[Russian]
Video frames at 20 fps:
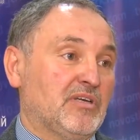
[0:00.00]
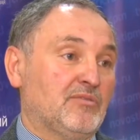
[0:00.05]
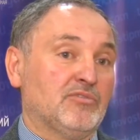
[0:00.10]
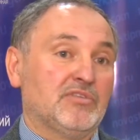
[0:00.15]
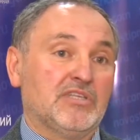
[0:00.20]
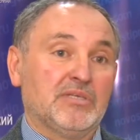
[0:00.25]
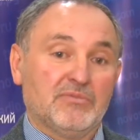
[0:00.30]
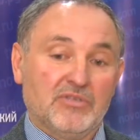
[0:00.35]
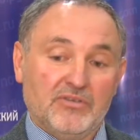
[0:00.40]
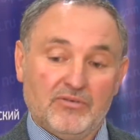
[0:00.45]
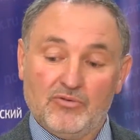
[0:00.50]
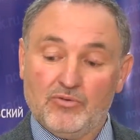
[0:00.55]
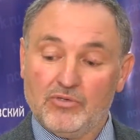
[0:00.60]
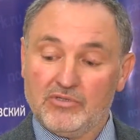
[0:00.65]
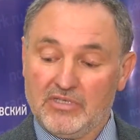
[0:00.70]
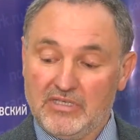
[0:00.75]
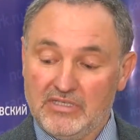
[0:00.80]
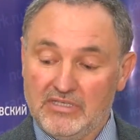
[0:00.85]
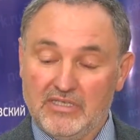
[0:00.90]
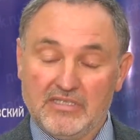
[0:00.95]
А вот именно
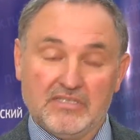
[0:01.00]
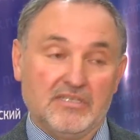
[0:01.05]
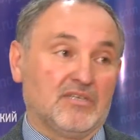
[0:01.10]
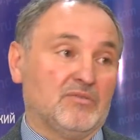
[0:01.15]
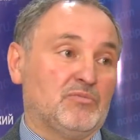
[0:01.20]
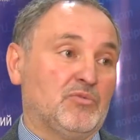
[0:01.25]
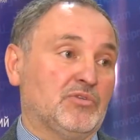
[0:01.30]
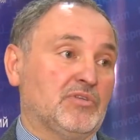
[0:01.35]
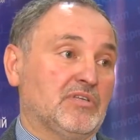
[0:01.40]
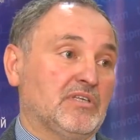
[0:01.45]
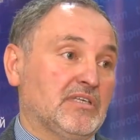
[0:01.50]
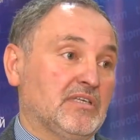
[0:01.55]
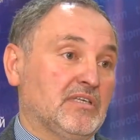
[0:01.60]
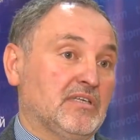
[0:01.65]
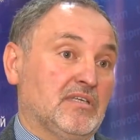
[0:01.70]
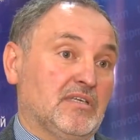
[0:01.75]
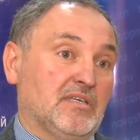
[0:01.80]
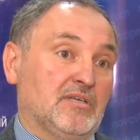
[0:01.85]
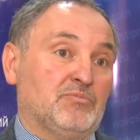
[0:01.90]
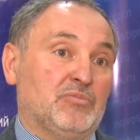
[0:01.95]
год, когда они работали
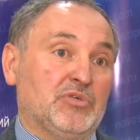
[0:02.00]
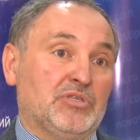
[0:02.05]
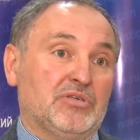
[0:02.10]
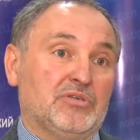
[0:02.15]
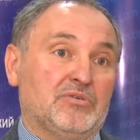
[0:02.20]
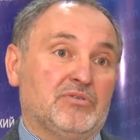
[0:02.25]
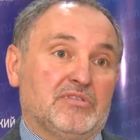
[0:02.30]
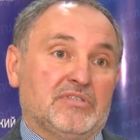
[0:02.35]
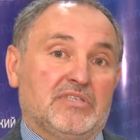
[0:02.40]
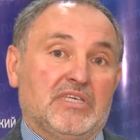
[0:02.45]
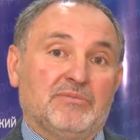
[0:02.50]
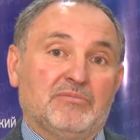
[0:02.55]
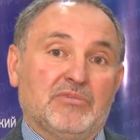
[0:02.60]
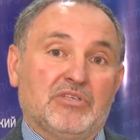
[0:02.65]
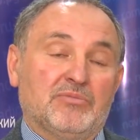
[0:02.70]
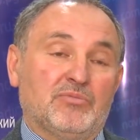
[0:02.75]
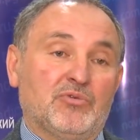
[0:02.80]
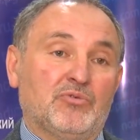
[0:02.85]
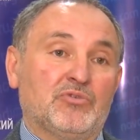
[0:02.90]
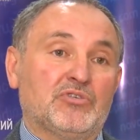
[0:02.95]
по такой схеме,
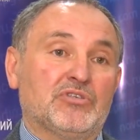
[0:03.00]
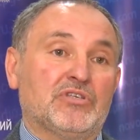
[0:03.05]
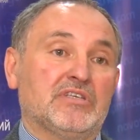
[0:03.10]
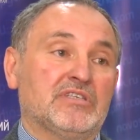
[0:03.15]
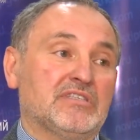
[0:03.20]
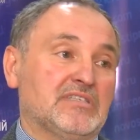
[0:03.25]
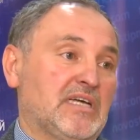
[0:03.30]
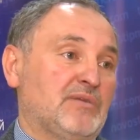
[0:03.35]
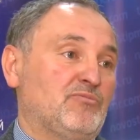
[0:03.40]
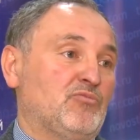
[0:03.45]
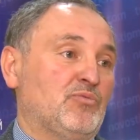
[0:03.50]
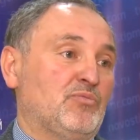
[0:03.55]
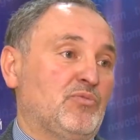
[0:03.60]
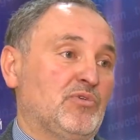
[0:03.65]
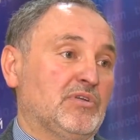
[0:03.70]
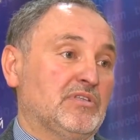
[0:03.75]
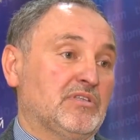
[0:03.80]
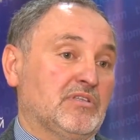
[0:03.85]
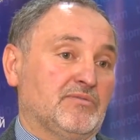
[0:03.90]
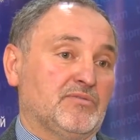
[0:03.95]
они получили самую,
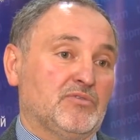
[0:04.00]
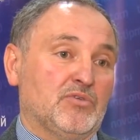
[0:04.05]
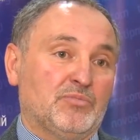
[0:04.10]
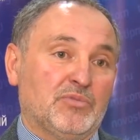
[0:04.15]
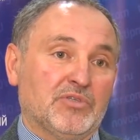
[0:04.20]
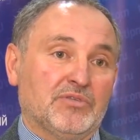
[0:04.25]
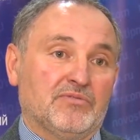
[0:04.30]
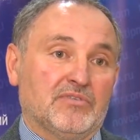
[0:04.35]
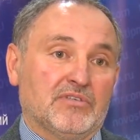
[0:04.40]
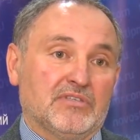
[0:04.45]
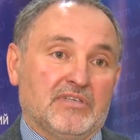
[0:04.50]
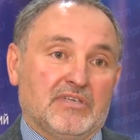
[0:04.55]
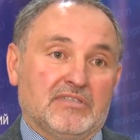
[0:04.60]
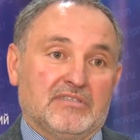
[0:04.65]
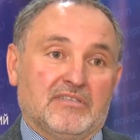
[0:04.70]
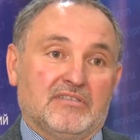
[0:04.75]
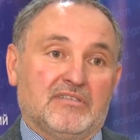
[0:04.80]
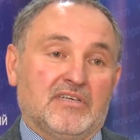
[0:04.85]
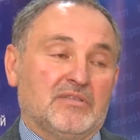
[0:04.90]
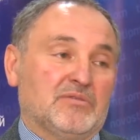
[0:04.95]
это все
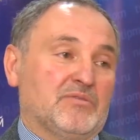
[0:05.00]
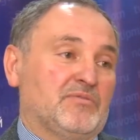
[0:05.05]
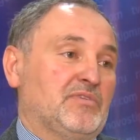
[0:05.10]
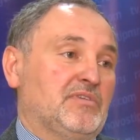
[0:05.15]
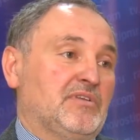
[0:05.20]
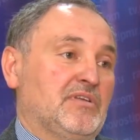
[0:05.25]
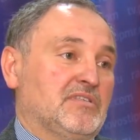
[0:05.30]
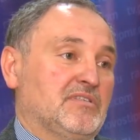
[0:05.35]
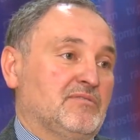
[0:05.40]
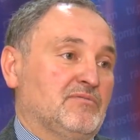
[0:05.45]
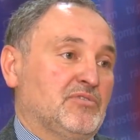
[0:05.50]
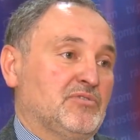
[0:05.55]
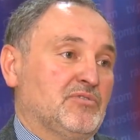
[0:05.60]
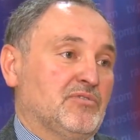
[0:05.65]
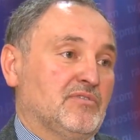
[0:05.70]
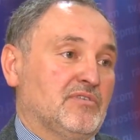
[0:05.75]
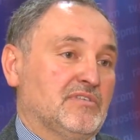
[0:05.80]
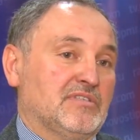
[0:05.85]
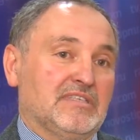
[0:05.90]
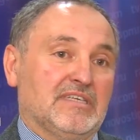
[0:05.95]
подтверждается, данные финансовой
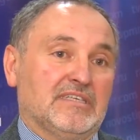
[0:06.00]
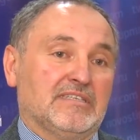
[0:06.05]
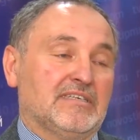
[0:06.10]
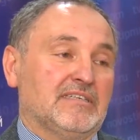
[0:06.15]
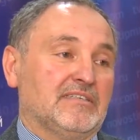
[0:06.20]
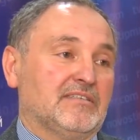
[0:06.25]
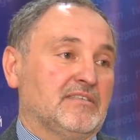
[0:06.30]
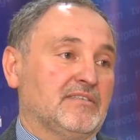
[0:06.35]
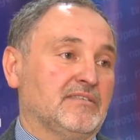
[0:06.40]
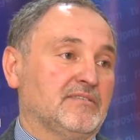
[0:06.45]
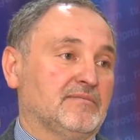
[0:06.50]
отчетности не открыты.